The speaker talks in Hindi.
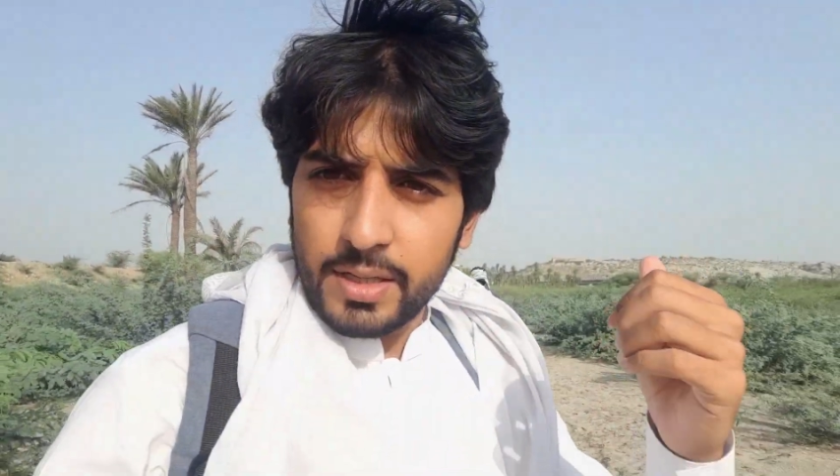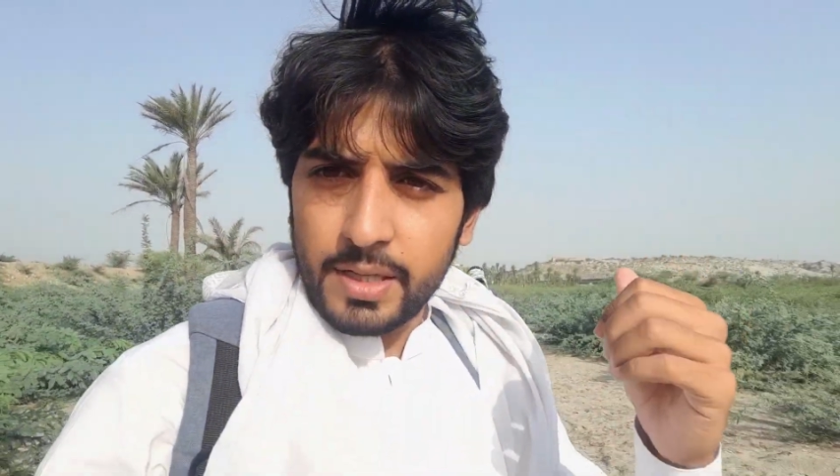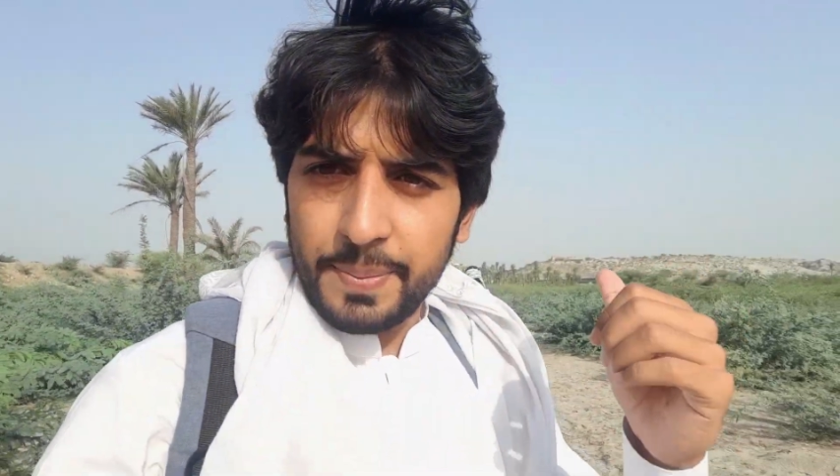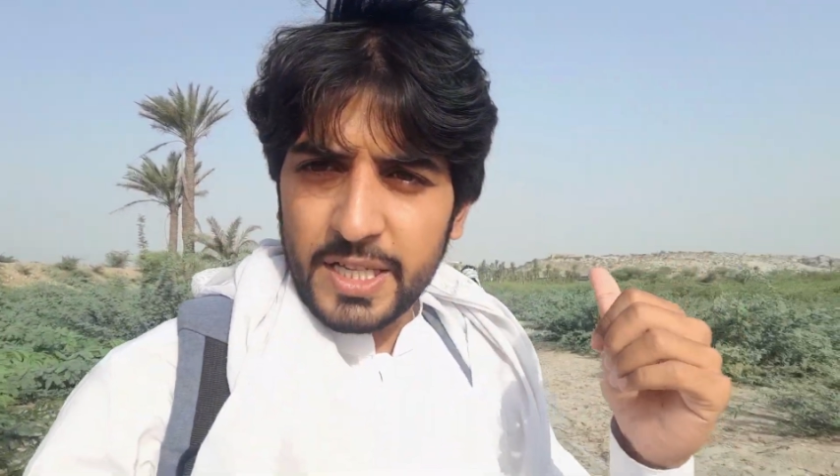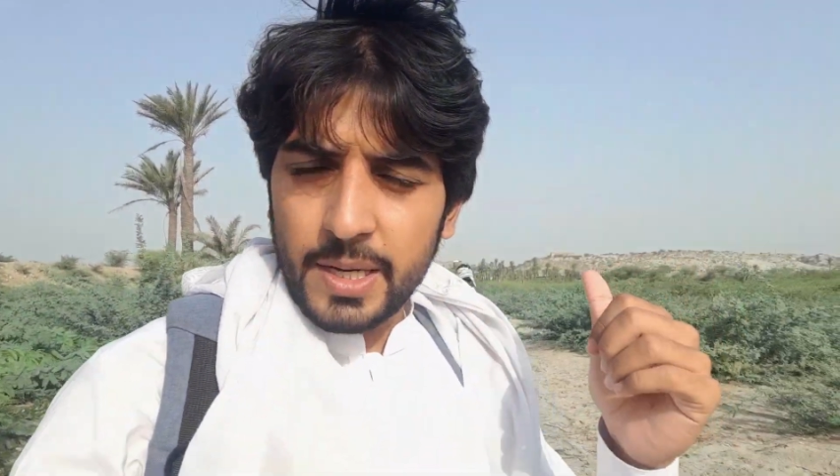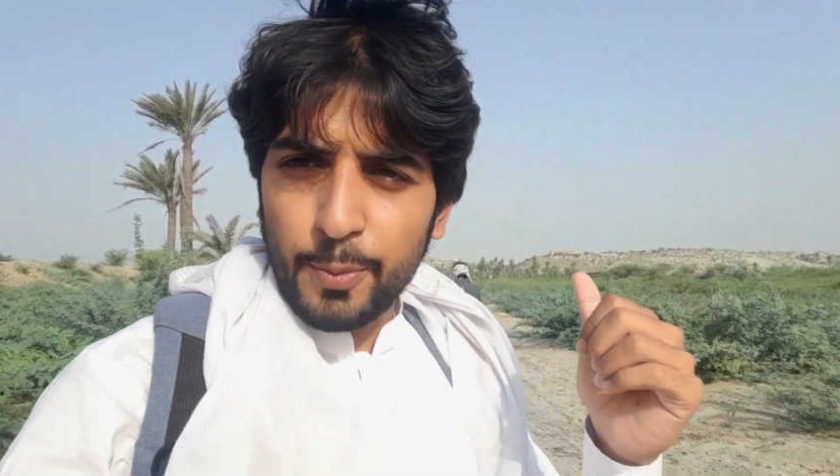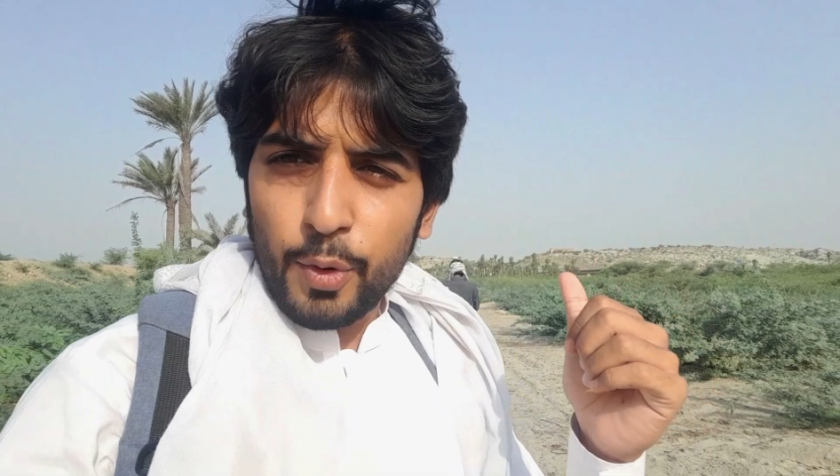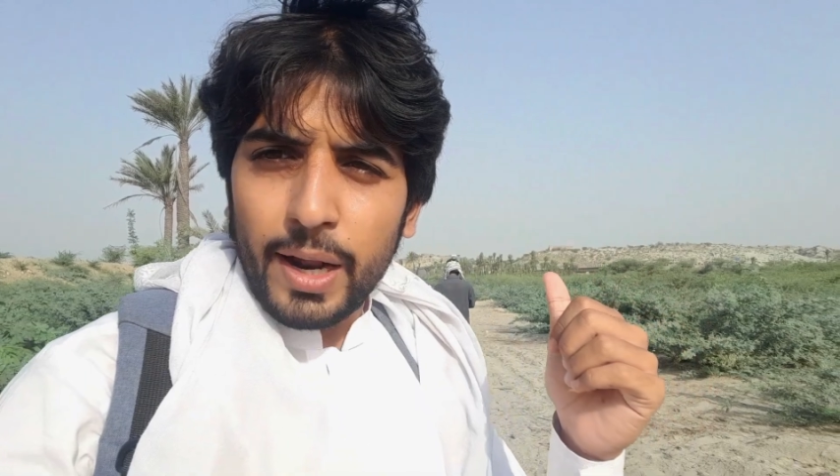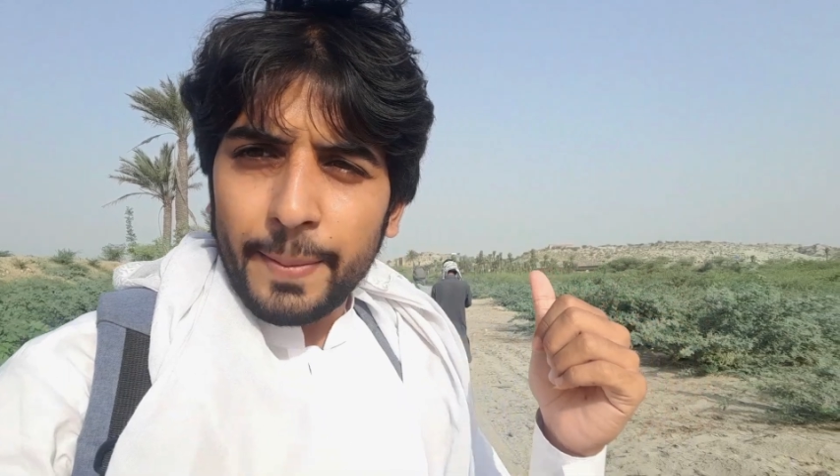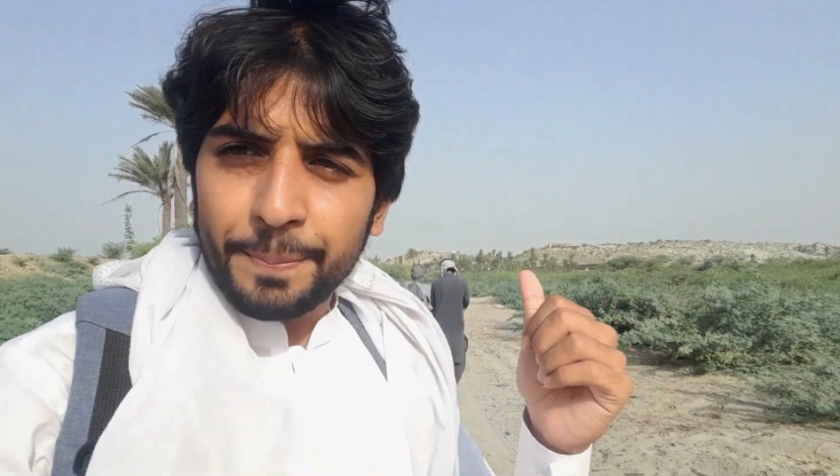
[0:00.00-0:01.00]
ये पीछे
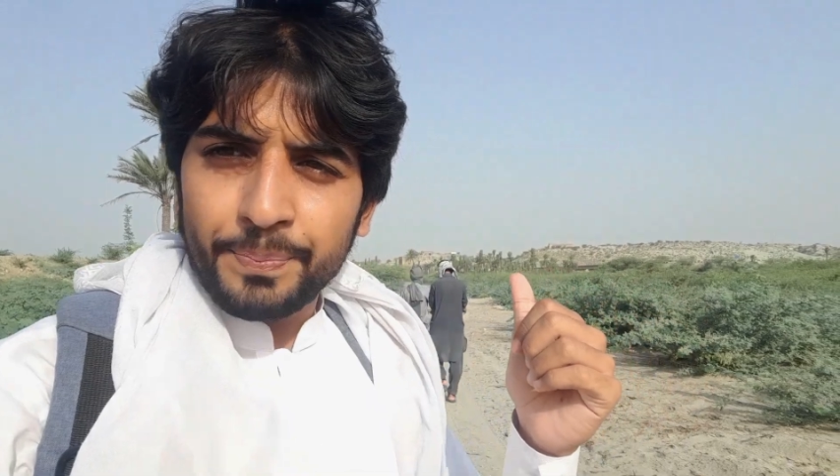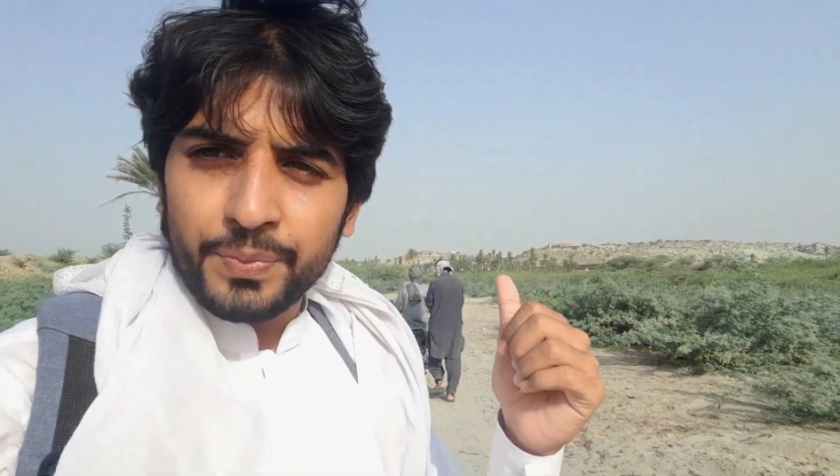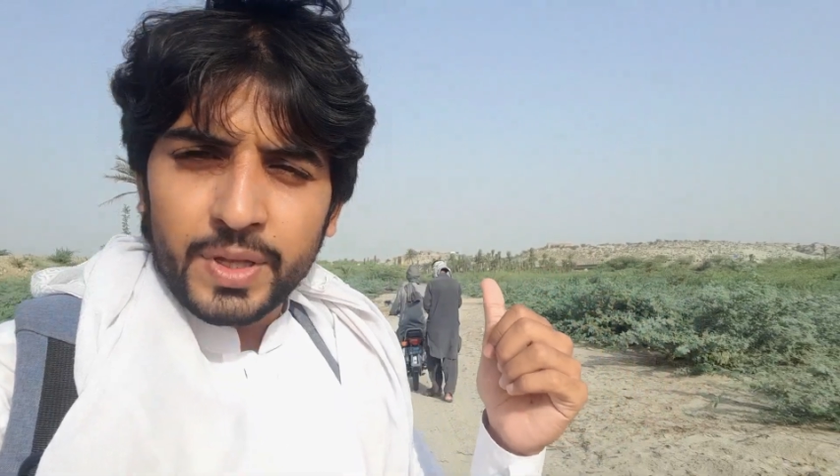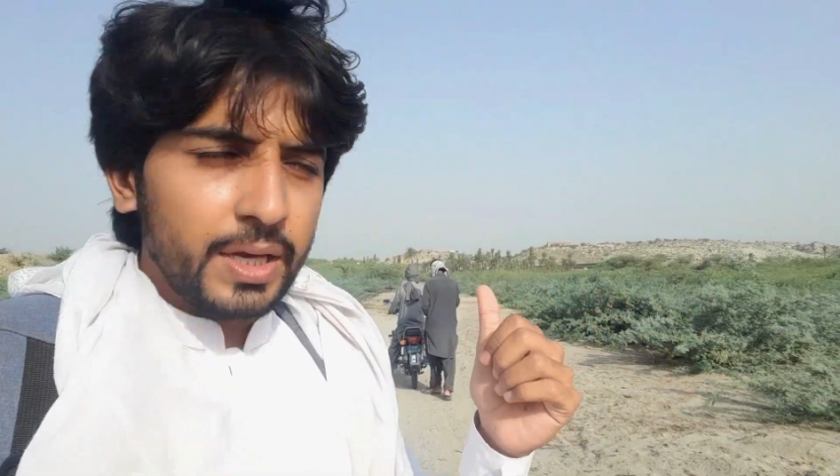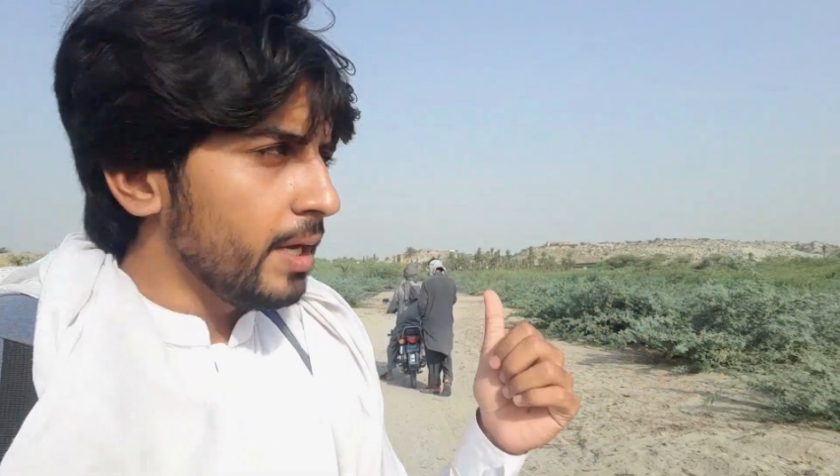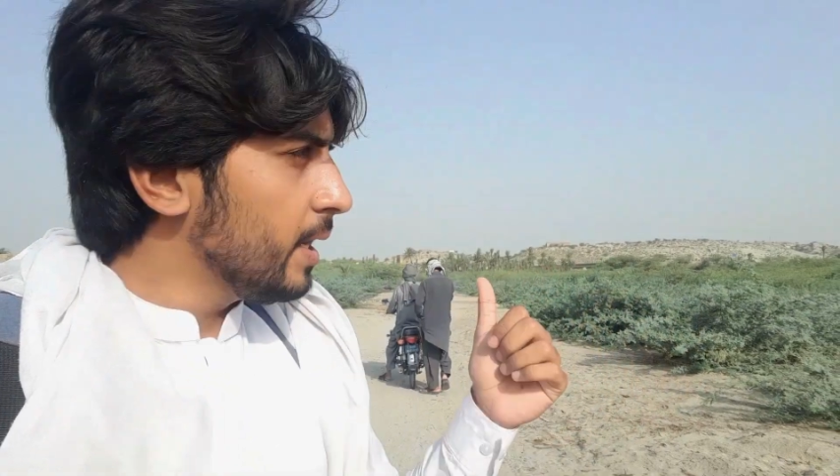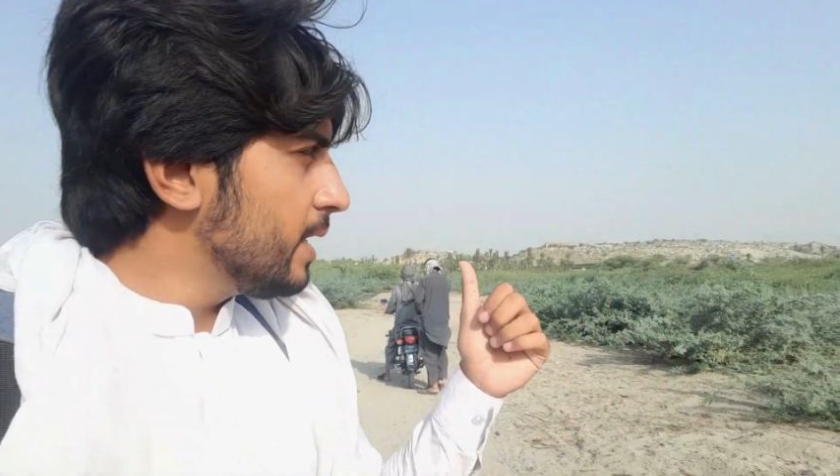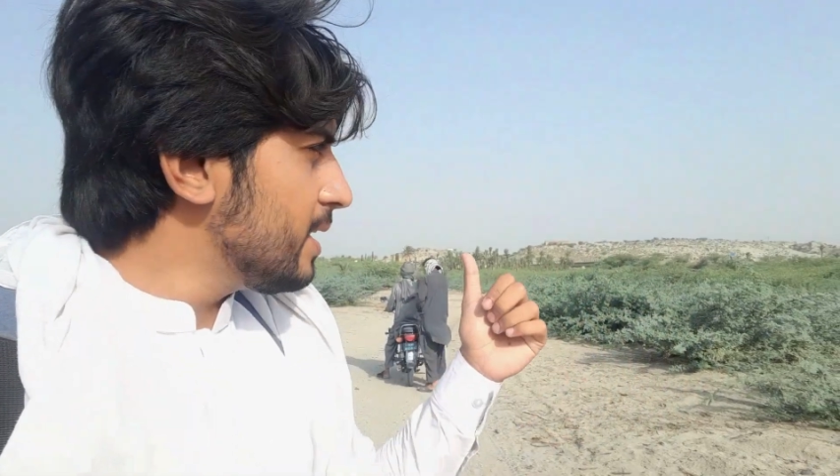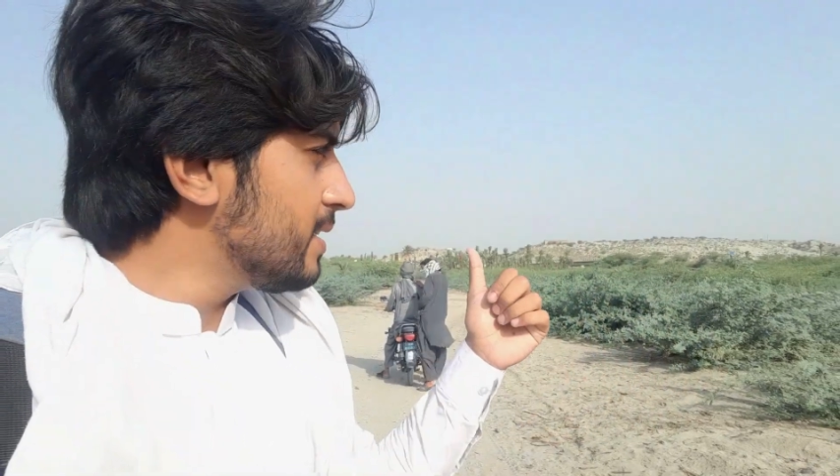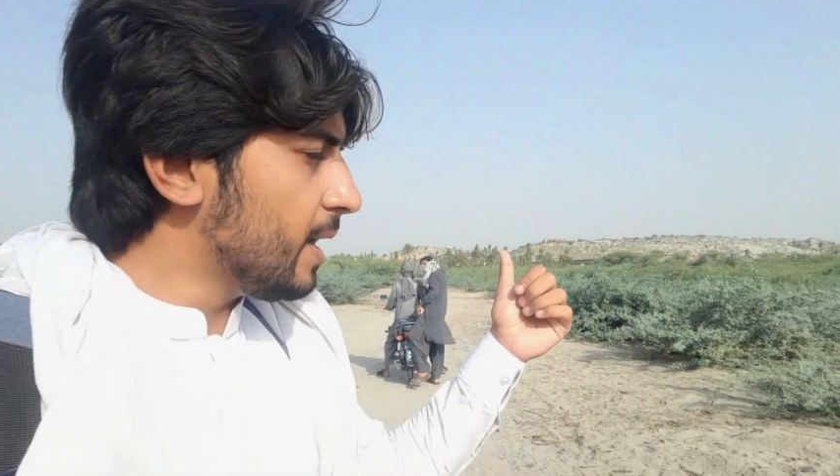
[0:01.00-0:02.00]
पुल है
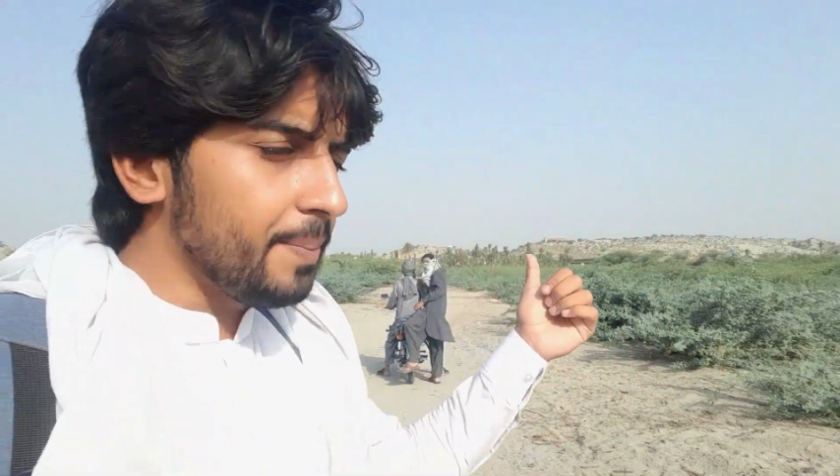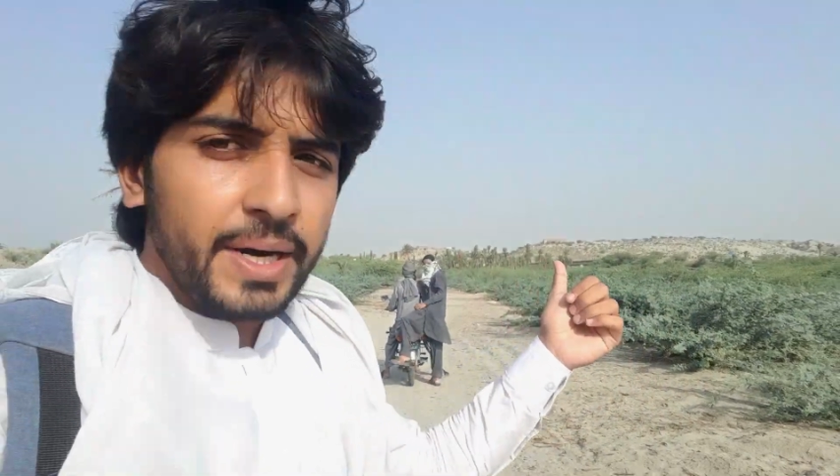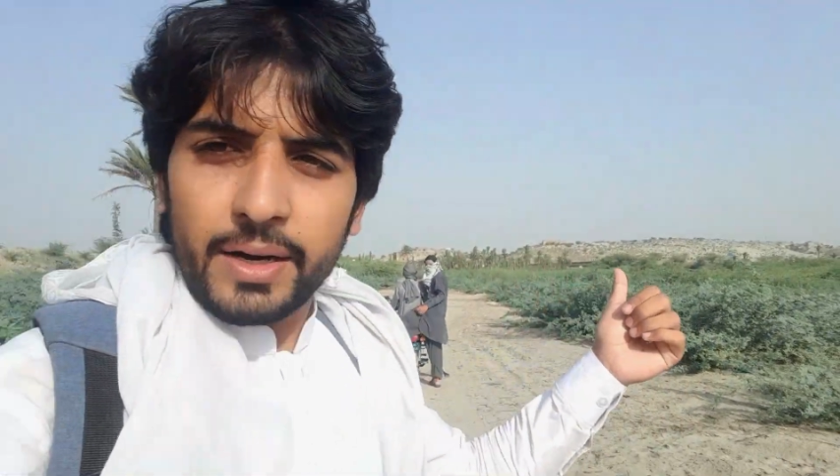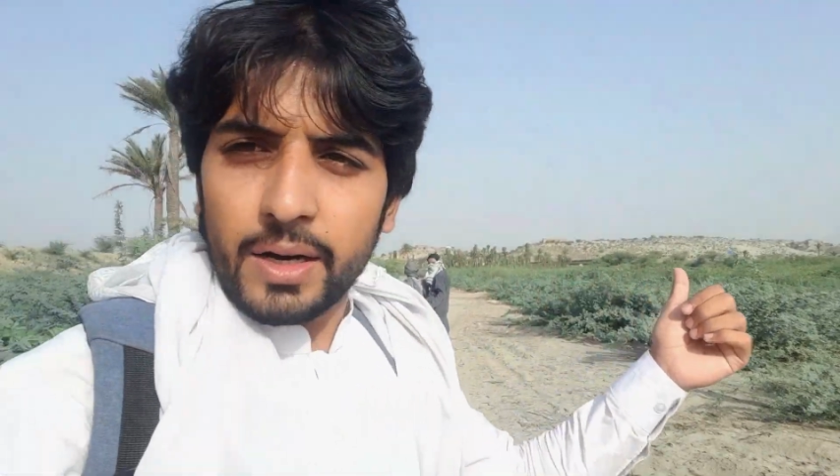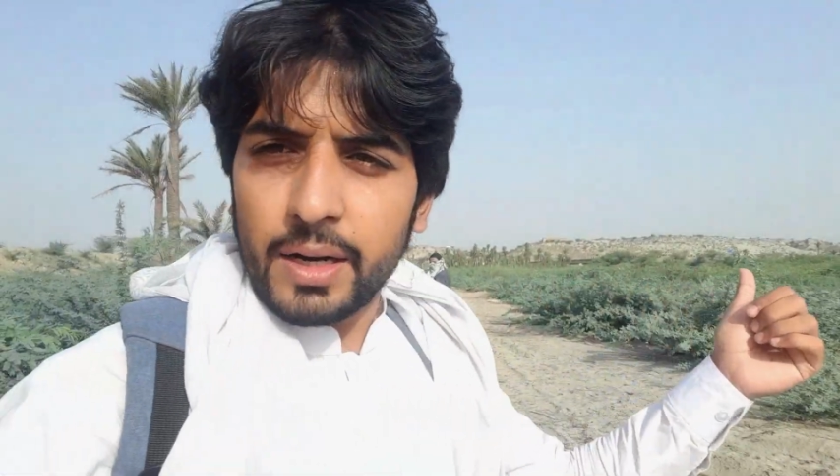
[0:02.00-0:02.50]
इधर से हमने